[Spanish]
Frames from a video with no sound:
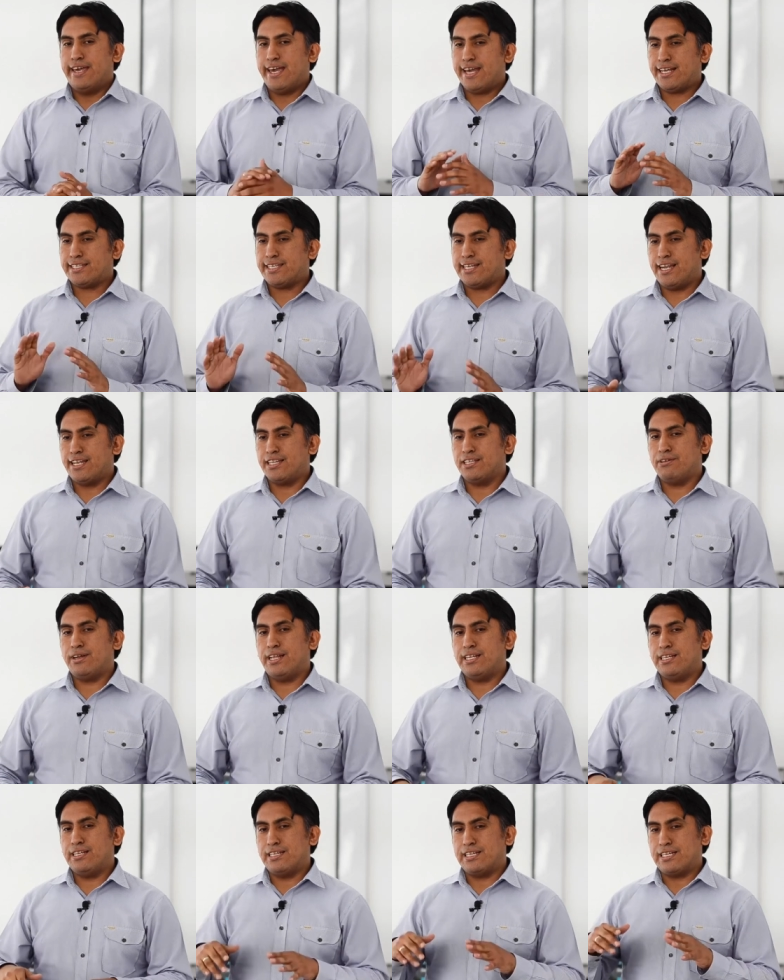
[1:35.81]
Excel a
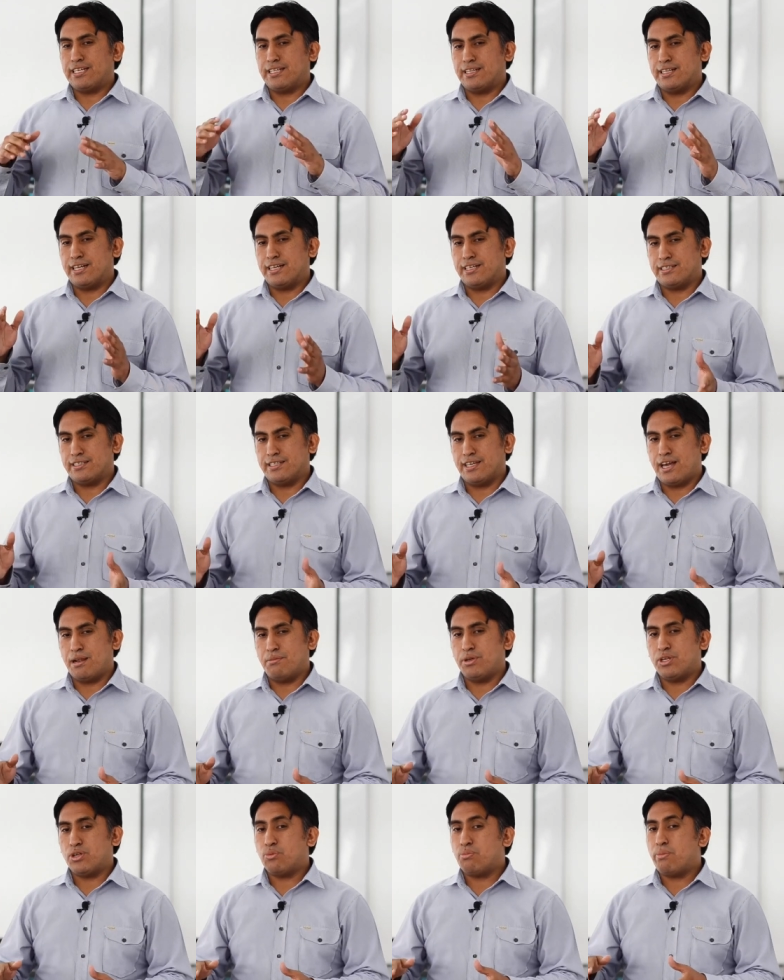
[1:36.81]
nivel este,
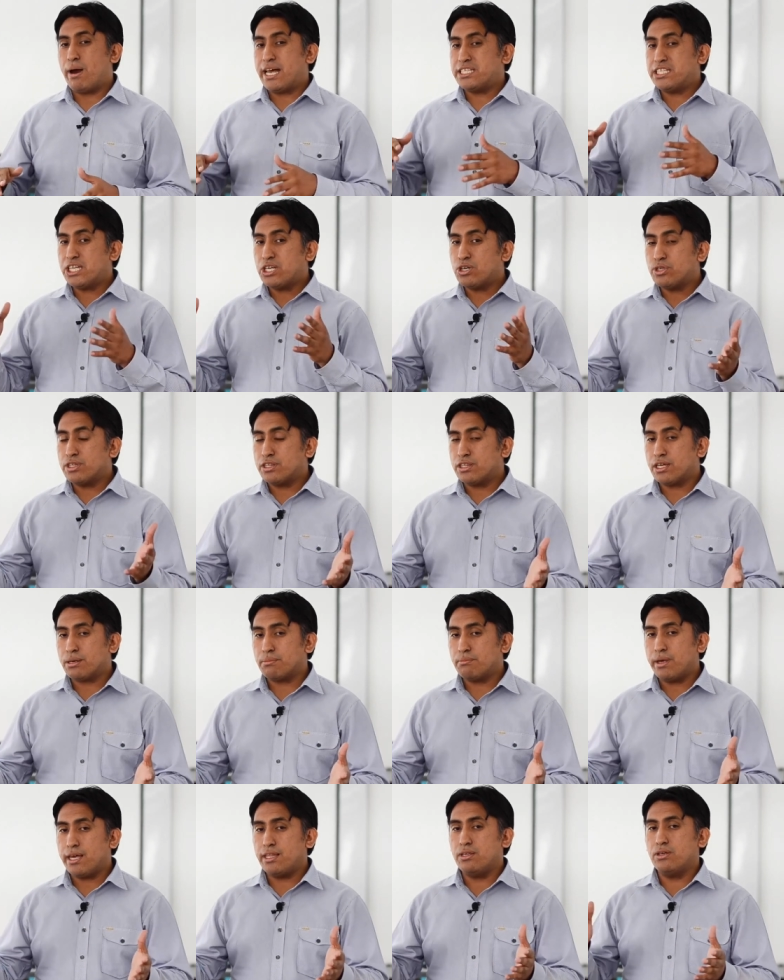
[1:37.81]
al menos básico,
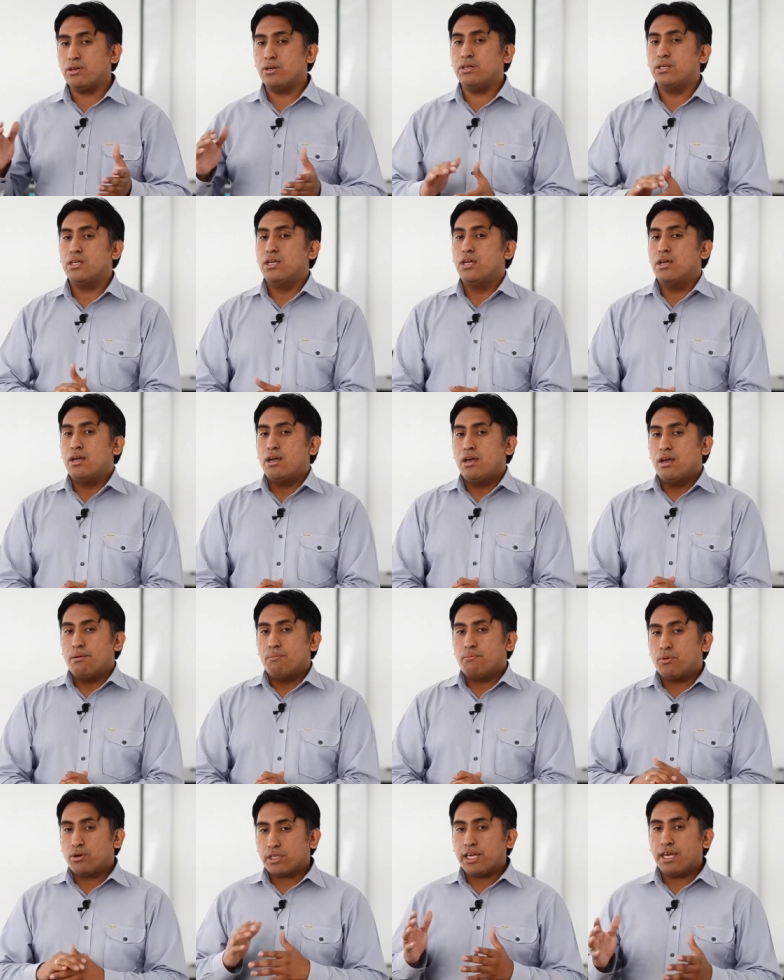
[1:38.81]
intermedio.
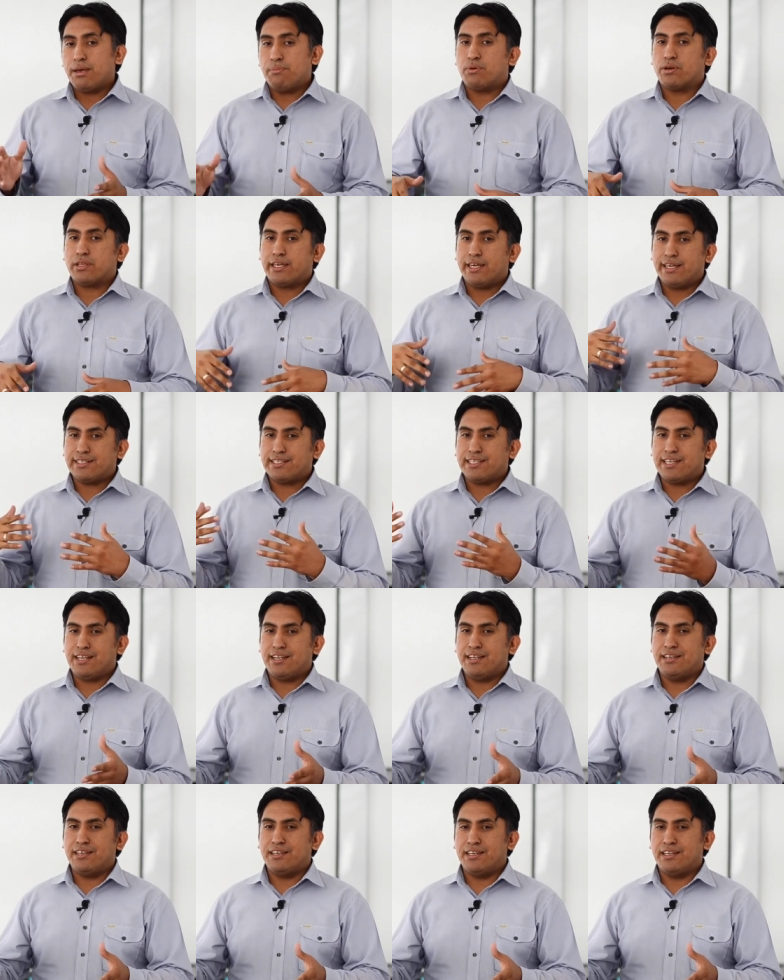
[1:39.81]
¿Por qué? Porque
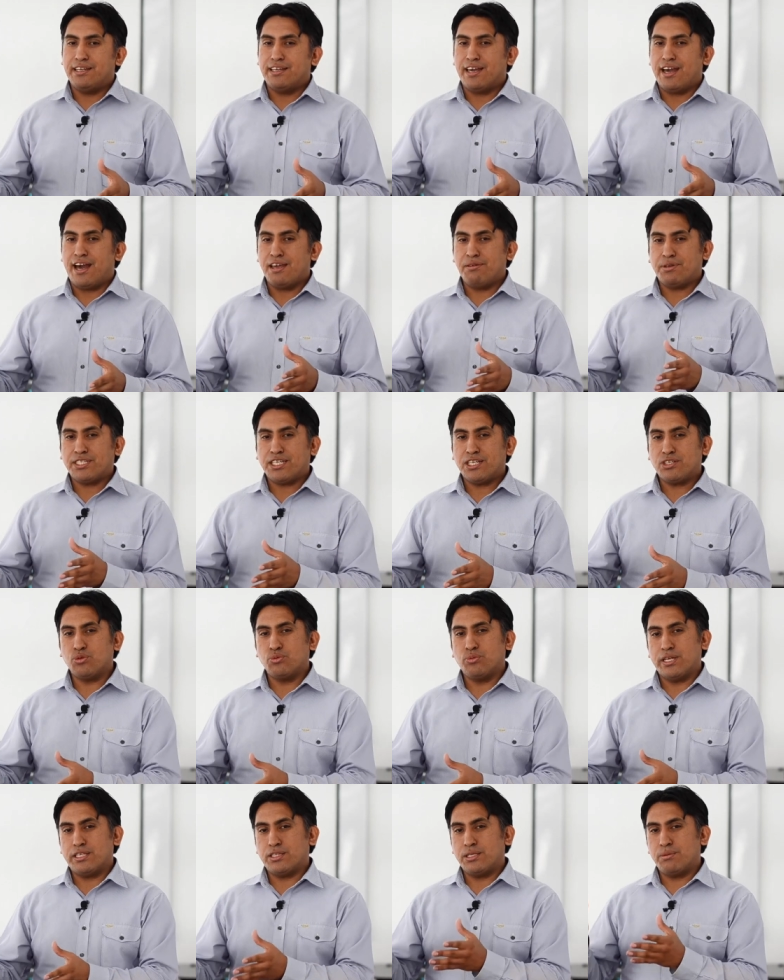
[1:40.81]
Excel, eh, hay veces
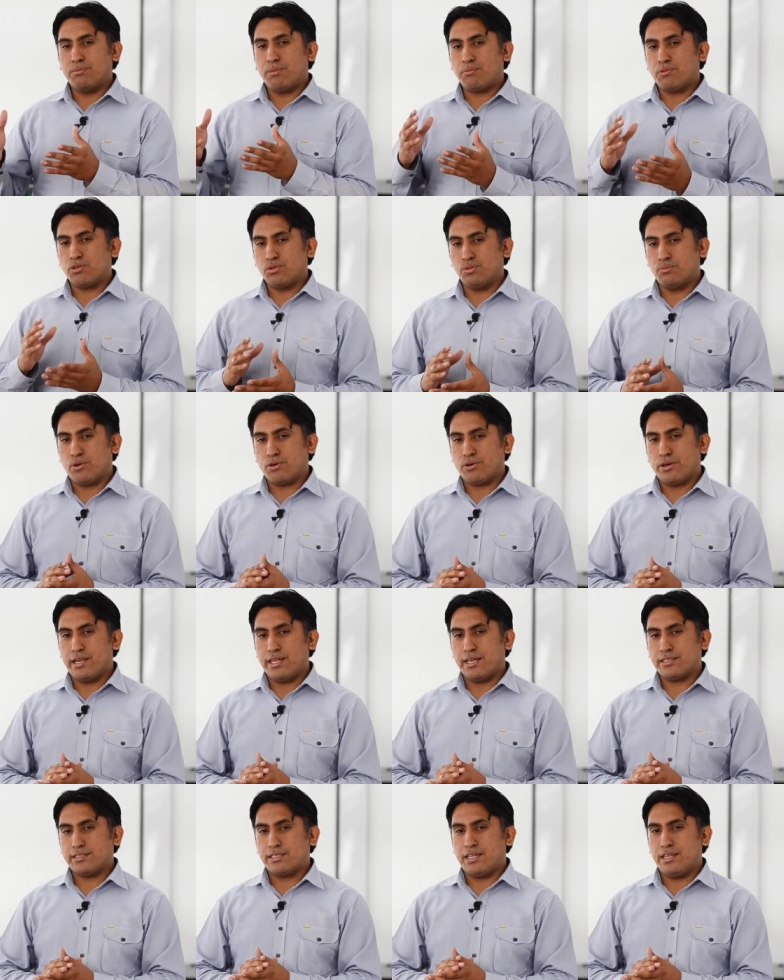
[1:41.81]
subestimamos un poco
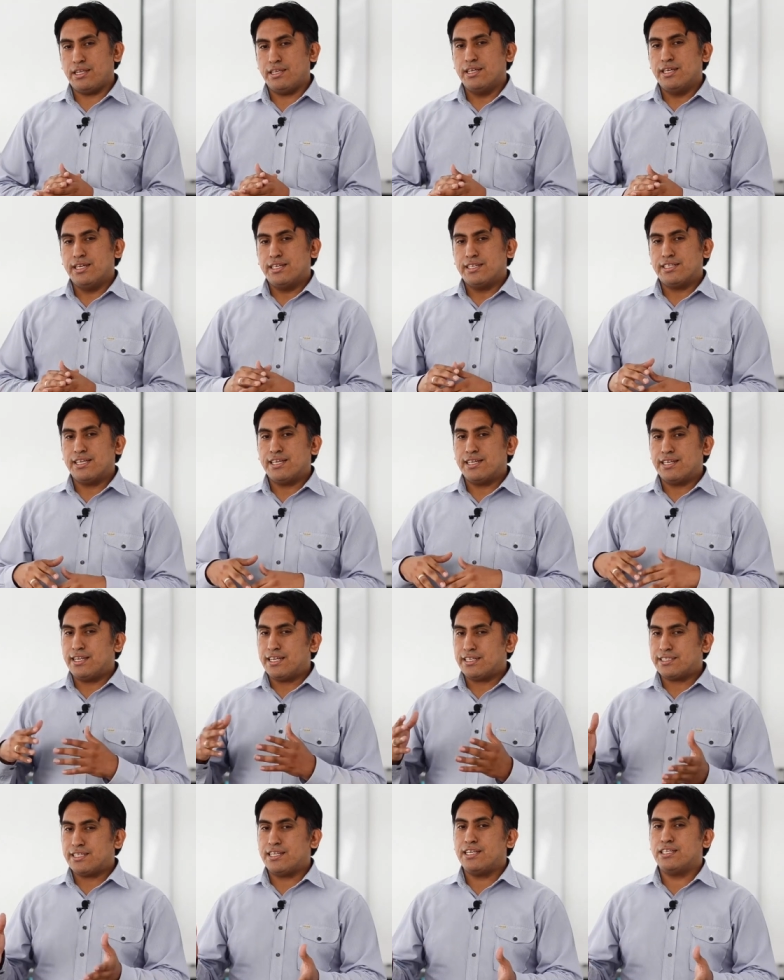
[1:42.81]
el Excel y el
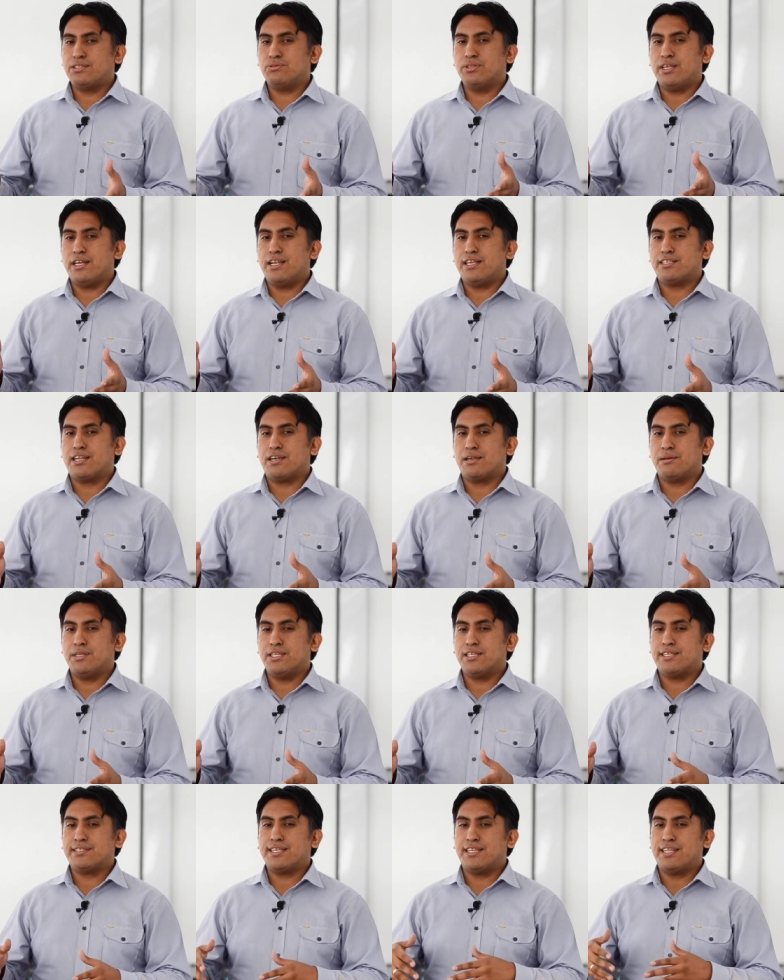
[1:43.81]
Excel es una de las
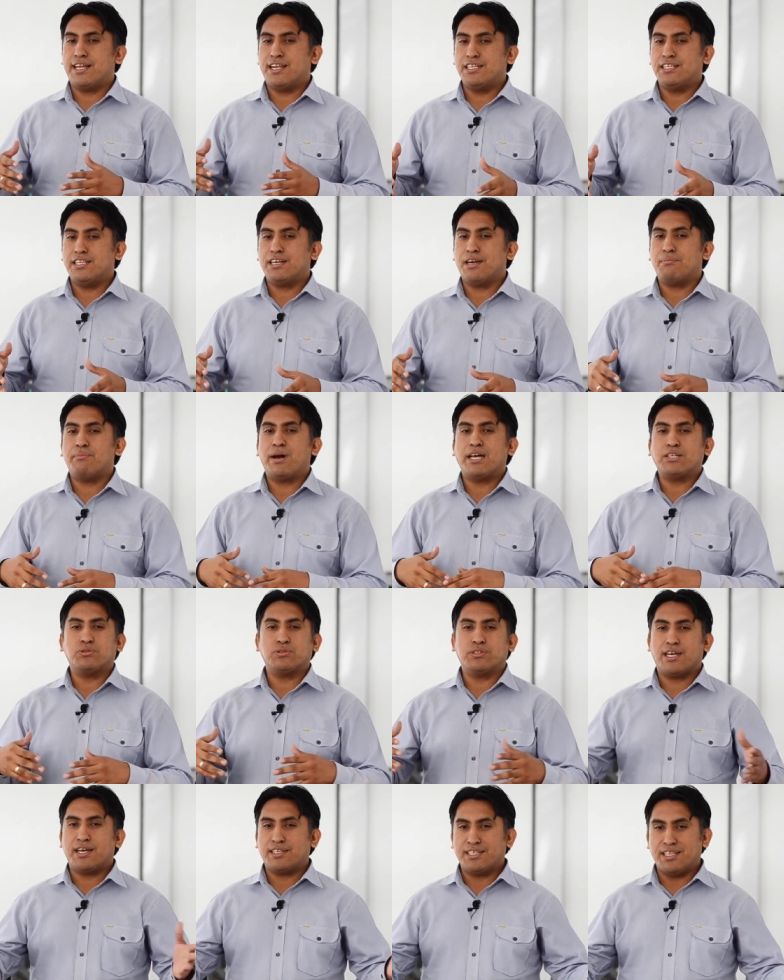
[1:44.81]
herramientas analíticas más
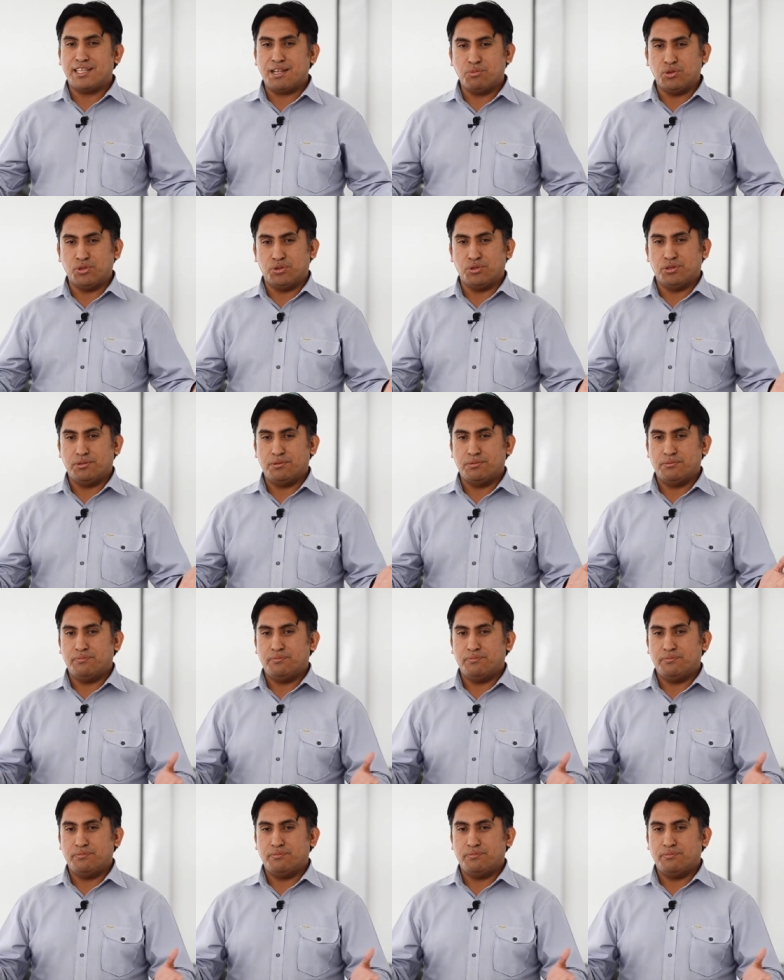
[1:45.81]
usadas en el mundo.